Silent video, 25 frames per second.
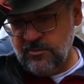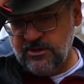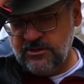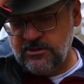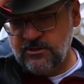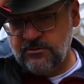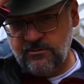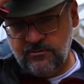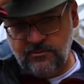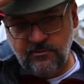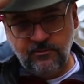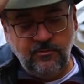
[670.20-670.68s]

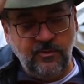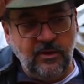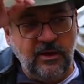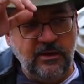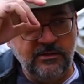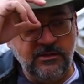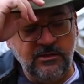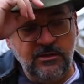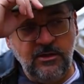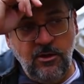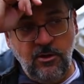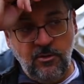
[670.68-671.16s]
mas
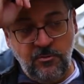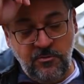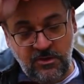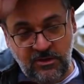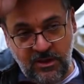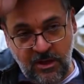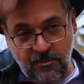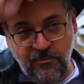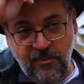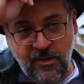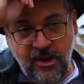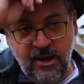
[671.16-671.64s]
assim, eu me
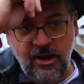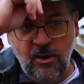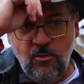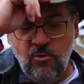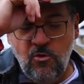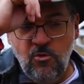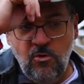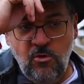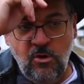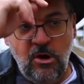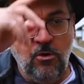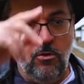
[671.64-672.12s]
deparei
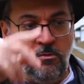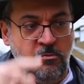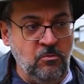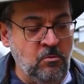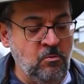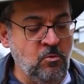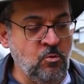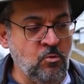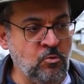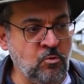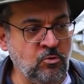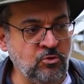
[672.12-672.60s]
com
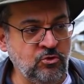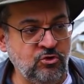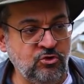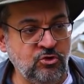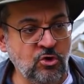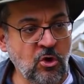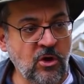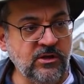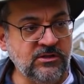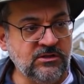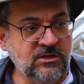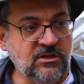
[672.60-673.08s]
uns
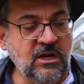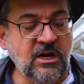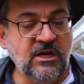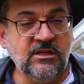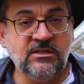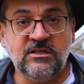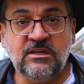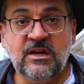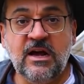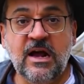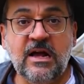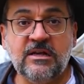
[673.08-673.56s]
dois,
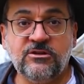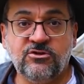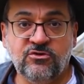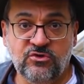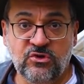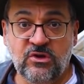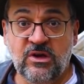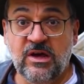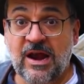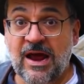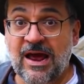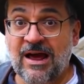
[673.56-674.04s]
três
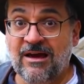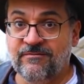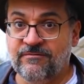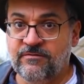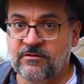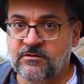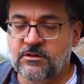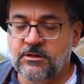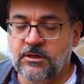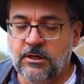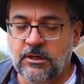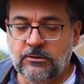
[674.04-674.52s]
casos
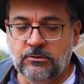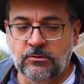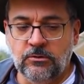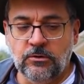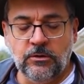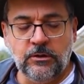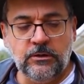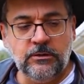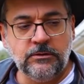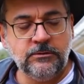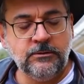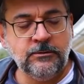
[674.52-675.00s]
graves de
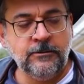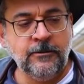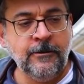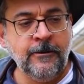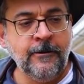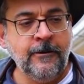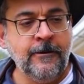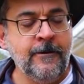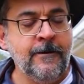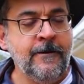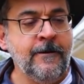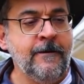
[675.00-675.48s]
reitoras.
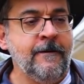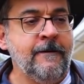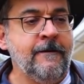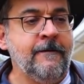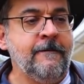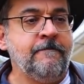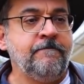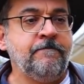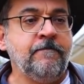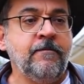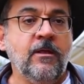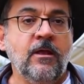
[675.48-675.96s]

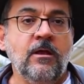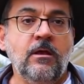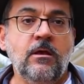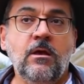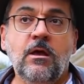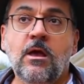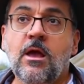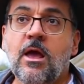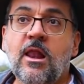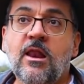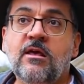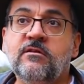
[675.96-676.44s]

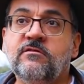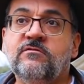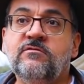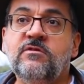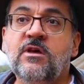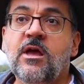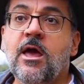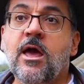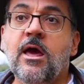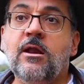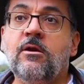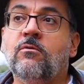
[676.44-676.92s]
E elas
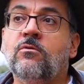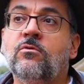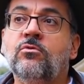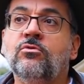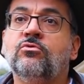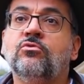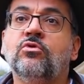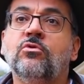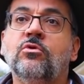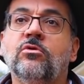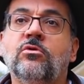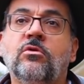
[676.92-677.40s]
vieram
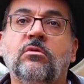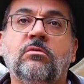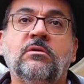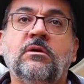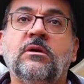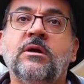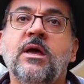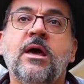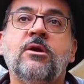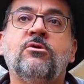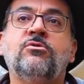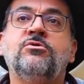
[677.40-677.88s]
com tudo.
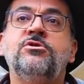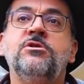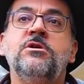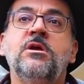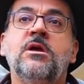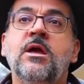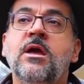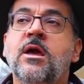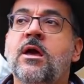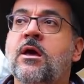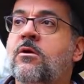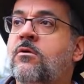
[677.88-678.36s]
Quero
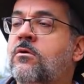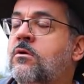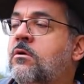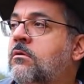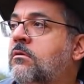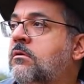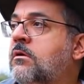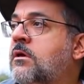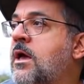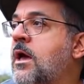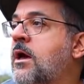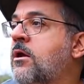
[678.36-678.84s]

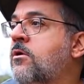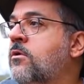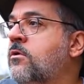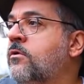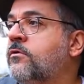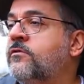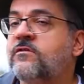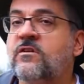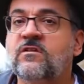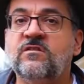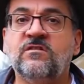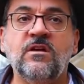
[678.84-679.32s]
dinheiro,
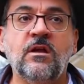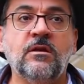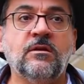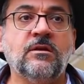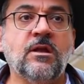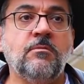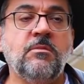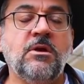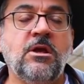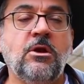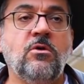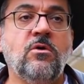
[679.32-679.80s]
quero
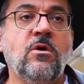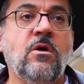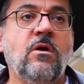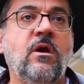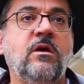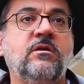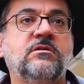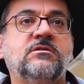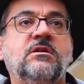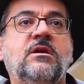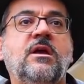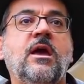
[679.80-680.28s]
60
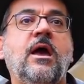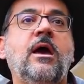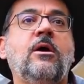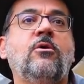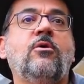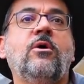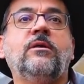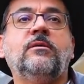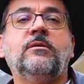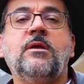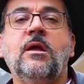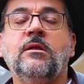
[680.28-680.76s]
milhões,
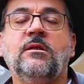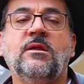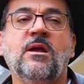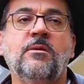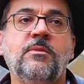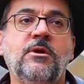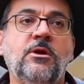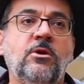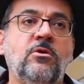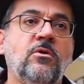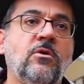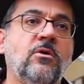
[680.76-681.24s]
quero 80
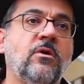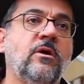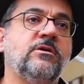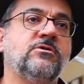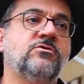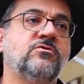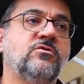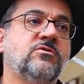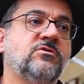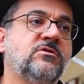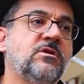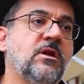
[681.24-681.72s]

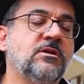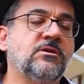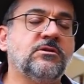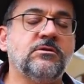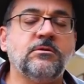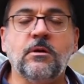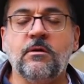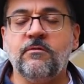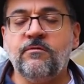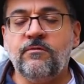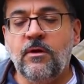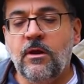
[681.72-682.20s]
milhões, 200.
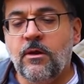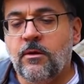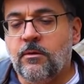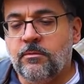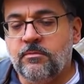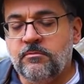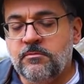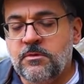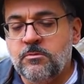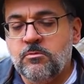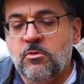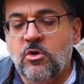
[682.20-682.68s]
Então eu
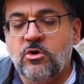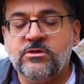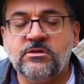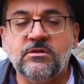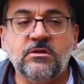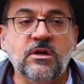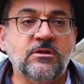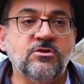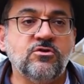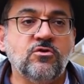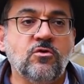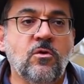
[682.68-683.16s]
falo, me
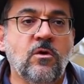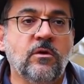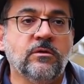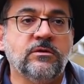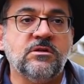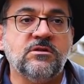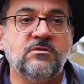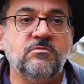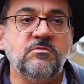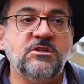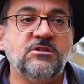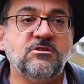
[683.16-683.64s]
mostra as
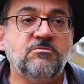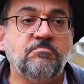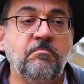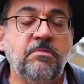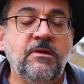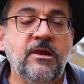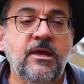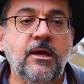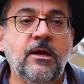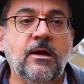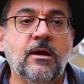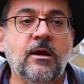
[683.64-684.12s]
contas, me
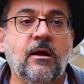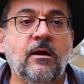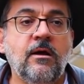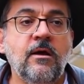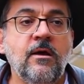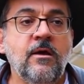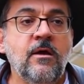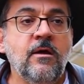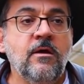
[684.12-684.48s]
explica